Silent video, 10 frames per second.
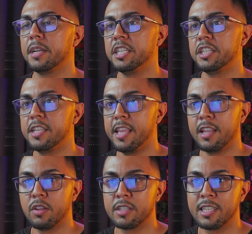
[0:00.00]
para a gente ter
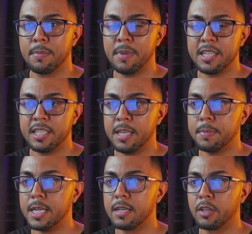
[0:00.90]
a nossa página em
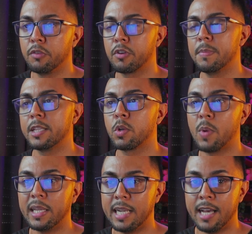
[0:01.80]
branco aqui no formato
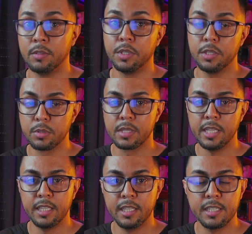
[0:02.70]
quadrado. E os
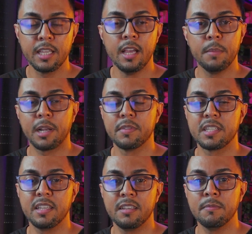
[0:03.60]
links para
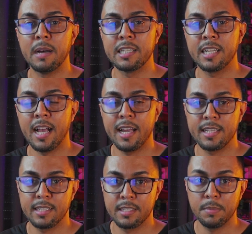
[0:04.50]
você baixar
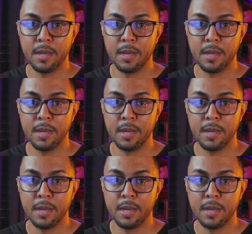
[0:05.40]
essas